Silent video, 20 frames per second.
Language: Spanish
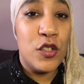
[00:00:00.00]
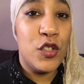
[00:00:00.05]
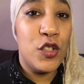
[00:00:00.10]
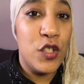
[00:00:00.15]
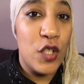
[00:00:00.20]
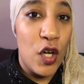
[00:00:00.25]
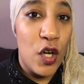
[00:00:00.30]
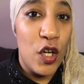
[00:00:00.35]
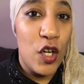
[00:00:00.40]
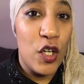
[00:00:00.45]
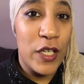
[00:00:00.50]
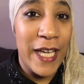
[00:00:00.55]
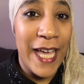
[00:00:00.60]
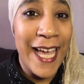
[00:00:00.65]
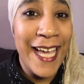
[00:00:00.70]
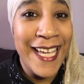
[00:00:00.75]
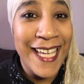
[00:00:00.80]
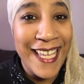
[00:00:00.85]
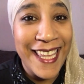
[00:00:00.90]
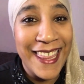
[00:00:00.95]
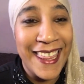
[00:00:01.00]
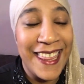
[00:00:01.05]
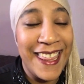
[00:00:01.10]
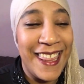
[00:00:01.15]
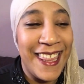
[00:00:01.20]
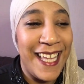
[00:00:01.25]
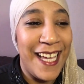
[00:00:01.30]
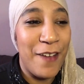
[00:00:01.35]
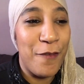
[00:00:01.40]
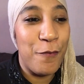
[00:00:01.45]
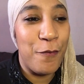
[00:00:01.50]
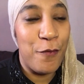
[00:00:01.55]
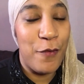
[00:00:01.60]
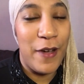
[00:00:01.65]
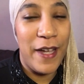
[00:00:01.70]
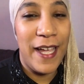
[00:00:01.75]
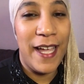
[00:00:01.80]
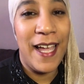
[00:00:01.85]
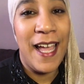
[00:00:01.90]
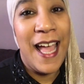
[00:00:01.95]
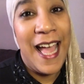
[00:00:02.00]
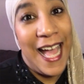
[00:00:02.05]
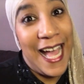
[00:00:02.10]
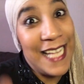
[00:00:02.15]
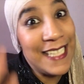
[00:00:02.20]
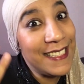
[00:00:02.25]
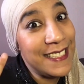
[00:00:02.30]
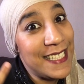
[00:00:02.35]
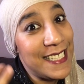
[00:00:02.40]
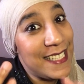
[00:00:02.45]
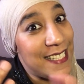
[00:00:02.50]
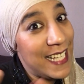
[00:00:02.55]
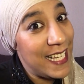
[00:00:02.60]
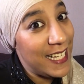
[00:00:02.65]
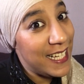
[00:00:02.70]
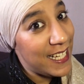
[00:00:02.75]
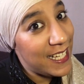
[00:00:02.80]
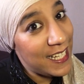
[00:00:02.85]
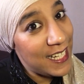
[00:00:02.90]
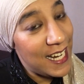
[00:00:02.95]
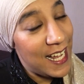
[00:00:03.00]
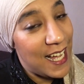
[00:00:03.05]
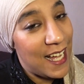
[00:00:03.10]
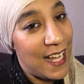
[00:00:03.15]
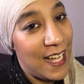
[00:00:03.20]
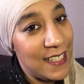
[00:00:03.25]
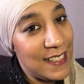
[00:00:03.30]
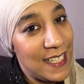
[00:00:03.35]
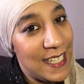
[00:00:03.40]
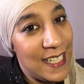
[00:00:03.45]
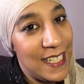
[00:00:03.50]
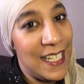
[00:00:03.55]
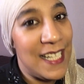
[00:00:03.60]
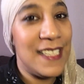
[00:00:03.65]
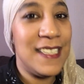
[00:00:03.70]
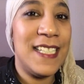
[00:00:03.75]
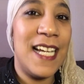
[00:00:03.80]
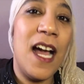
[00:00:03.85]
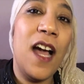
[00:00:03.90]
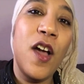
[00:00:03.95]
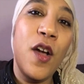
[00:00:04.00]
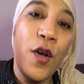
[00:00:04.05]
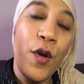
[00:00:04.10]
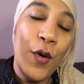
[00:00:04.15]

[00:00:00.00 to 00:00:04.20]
Yo lo que hice fue, antes de ir a Tailandia,